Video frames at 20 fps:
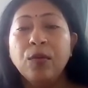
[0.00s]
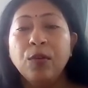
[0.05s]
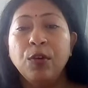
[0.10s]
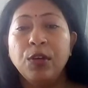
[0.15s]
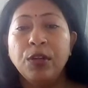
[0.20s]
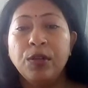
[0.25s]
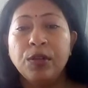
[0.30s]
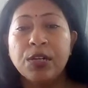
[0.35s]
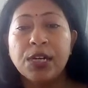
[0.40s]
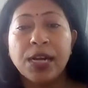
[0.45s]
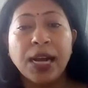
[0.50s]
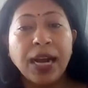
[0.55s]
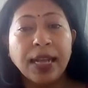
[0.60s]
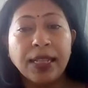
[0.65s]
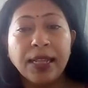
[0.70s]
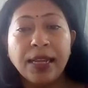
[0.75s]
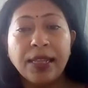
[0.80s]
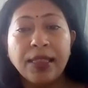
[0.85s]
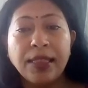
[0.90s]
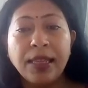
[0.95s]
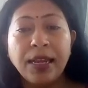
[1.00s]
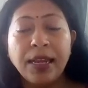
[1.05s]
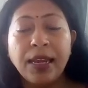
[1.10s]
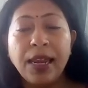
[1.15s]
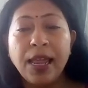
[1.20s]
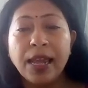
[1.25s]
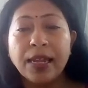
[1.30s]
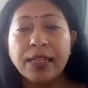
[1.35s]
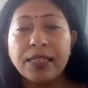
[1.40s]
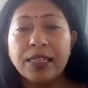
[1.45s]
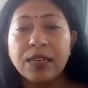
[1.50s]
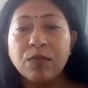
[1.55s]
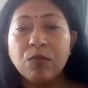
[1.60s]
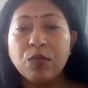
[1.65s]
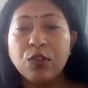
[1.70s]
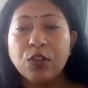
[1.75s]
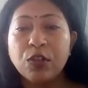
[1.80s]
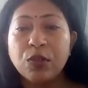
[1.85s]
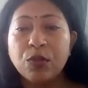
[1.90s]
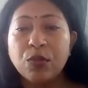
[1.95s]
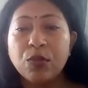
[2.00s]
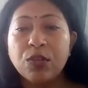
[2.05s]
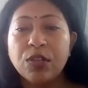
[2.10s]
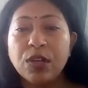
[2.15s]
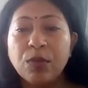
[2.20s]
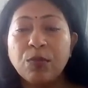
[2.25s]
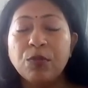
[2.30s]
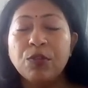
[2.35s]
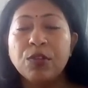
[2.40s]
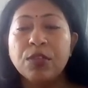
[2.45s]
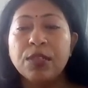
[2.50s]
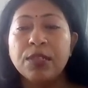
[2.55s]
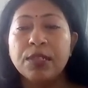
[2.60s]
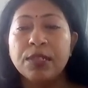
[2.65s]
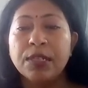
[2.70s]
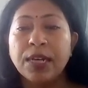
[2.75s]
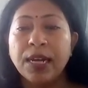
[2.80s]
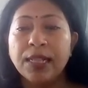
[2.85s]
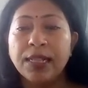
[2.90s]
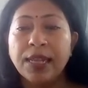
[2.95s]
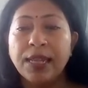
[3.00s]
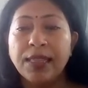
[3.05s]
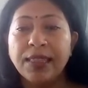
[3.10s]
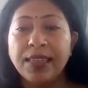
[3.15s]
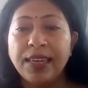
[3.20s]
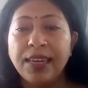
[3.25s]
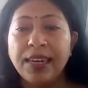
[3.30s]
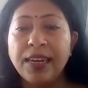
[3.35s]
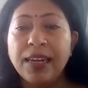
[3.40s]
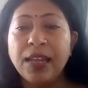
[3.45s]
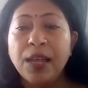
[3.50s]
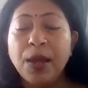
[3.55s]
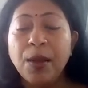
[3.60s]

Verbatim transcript: ওই সাদা তেল এক চামচ কি দু চামচ সাদা তেল